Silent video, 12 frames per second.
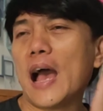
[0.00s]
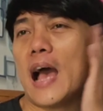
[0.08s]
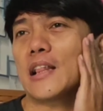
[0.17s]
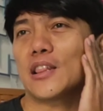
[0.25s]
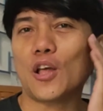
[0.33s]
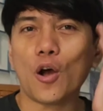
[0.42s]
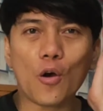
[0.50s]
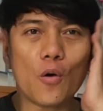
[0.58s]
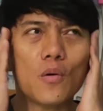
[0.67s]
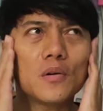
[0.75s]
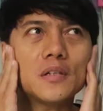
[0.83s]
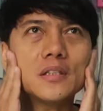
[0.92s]
atau
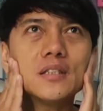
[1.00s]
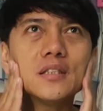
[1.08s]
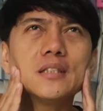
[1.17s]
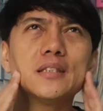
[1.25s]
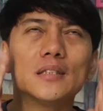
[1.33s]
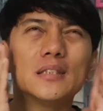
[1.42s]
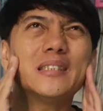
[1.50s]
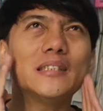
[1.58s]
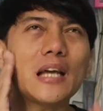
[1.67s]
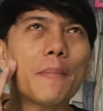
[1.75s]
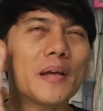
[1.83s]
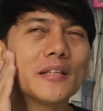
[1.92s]
eh,
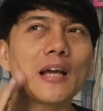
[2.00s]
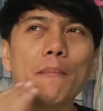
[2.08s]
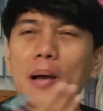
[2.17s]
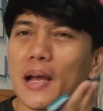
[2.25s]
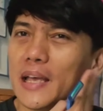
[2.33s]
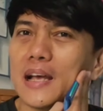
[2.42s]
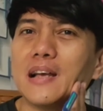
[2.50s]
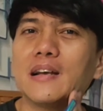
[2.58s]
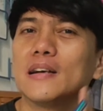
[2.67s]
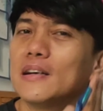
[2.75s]
ini apa ya jambang ya?